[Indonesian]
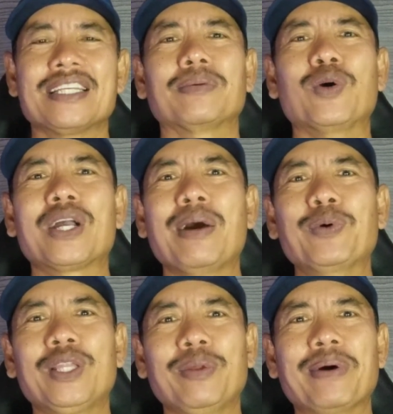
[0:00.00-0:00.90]
Semoga
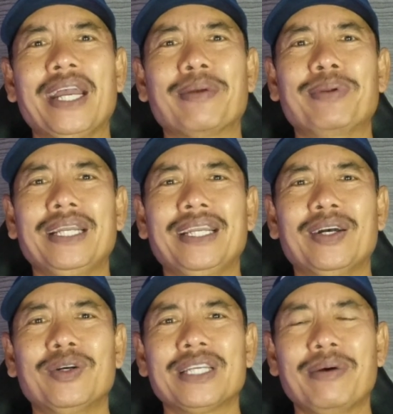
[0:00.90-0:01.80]
bukti baik
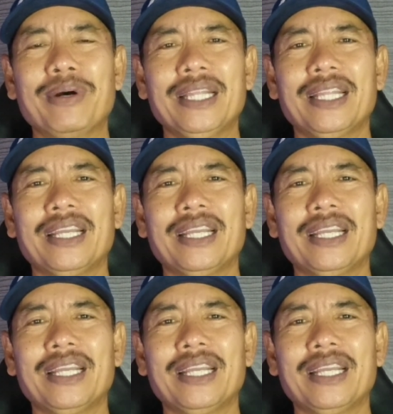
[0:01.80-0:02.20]
beliau sahabat